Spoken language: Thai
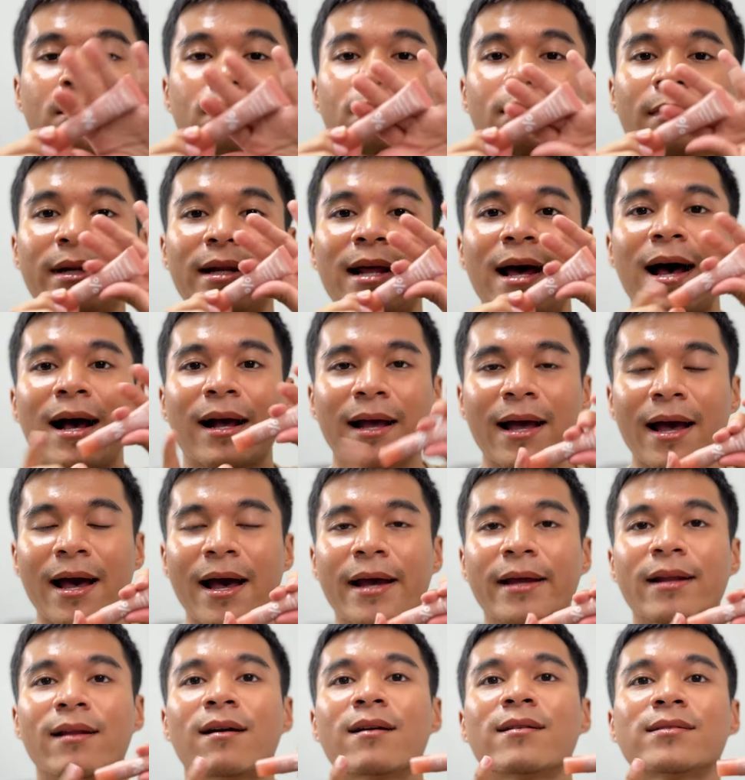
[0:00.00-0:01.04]
มันทาง่าย
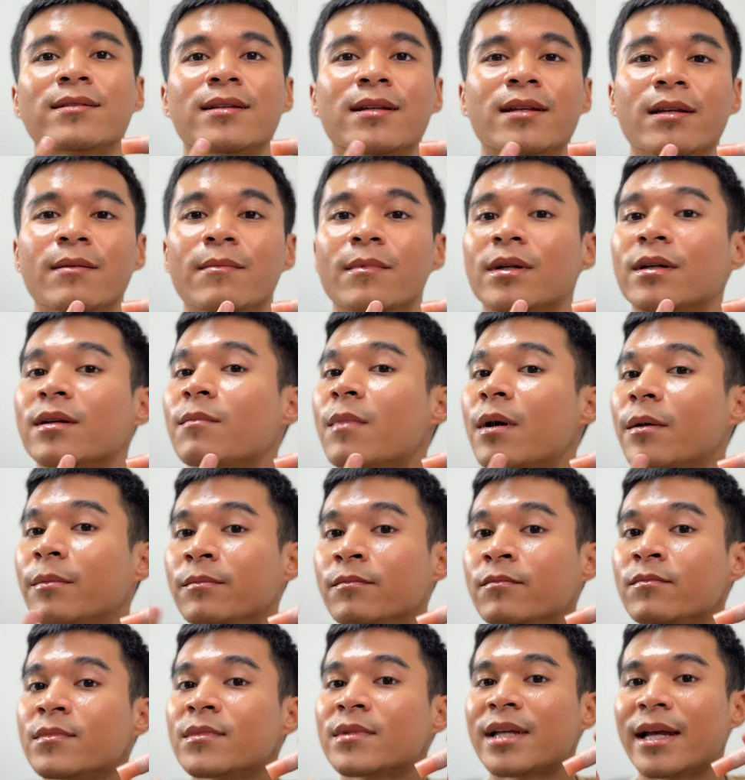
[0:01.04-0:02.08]
แล้วก็สีมันแบบ
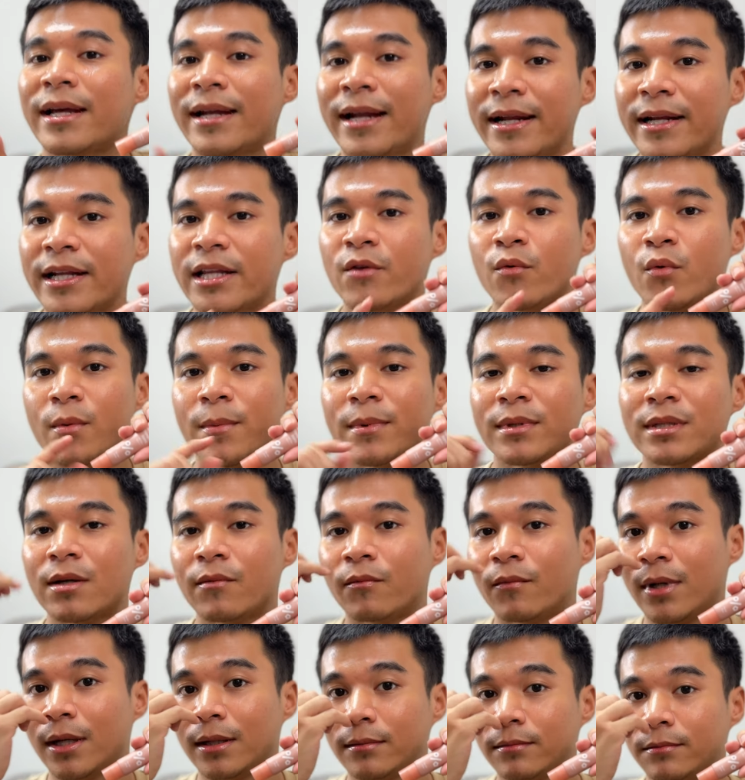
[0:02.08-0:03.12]
ใช้ได้ในชีวิตประ
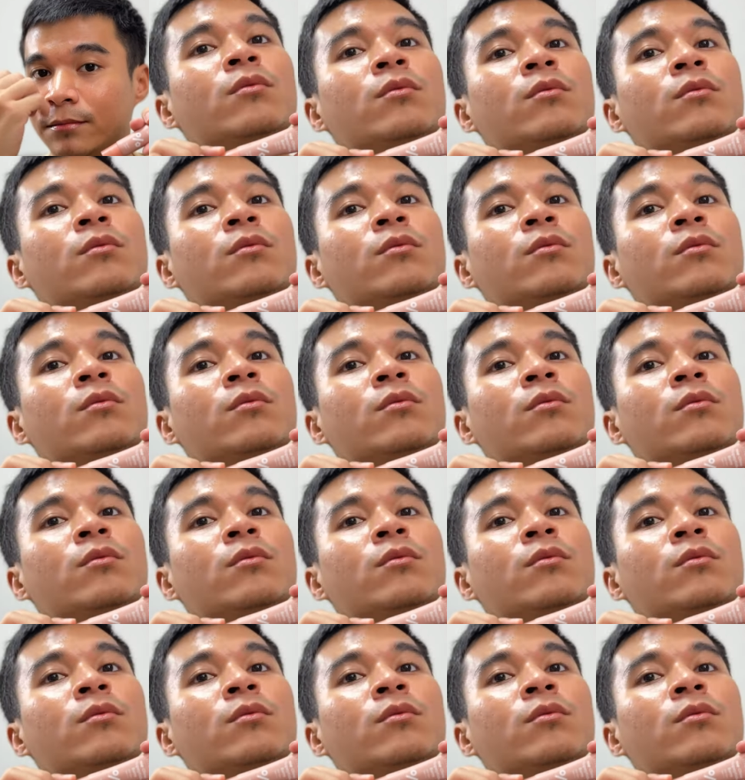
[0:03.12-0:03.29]
จำวัน